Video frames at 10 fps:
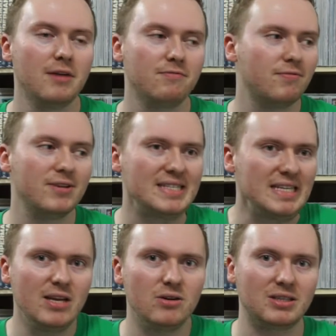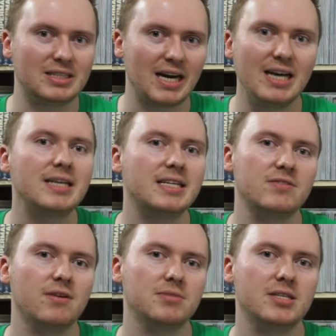Wir wissen hier noch gar
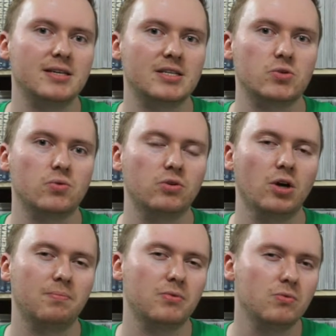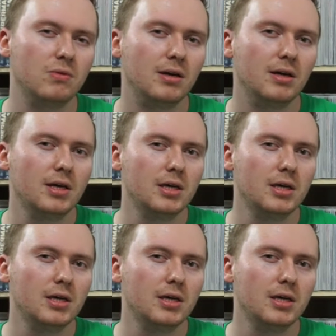nichts vom Sinestro Corp, nur